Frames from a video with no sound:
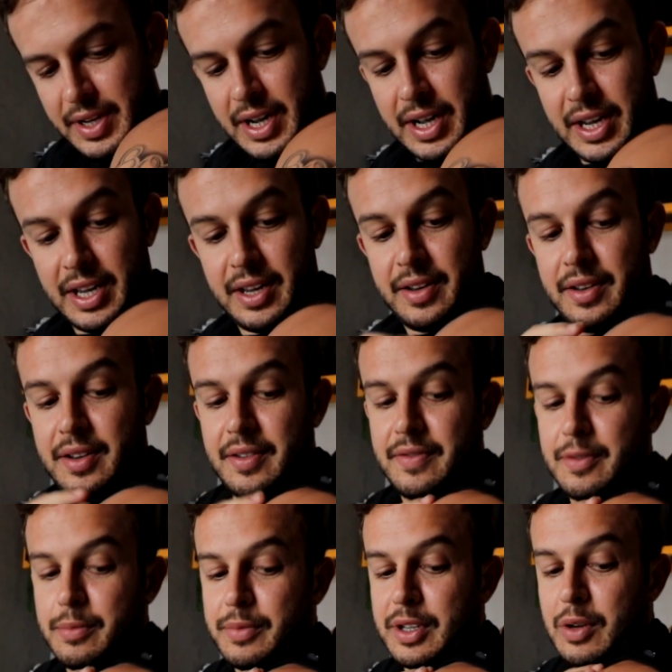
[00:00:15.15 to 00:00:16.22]
E aí
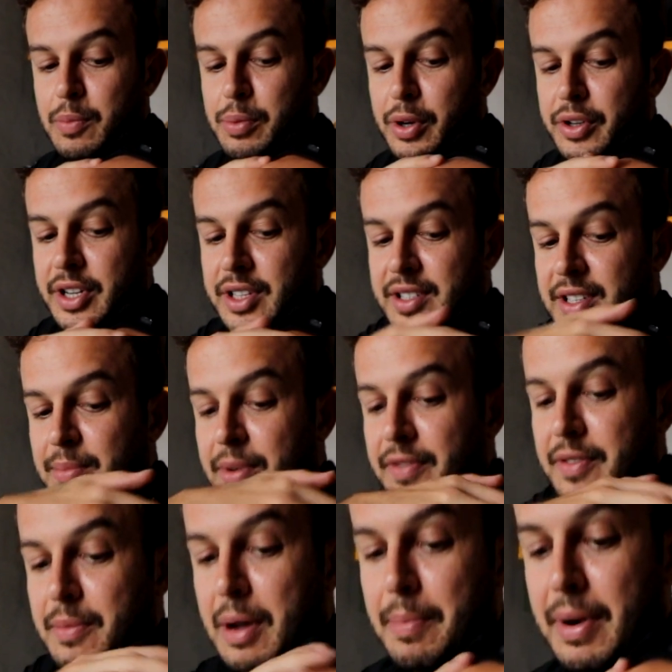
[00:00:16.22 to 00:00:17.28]
vamos ter um projetozinho pra
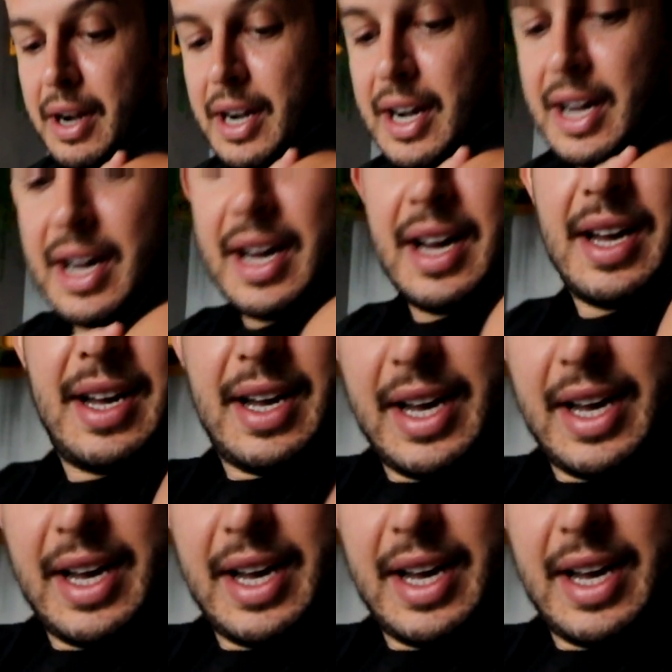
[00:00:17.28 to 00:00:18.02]
vir mais pra cá.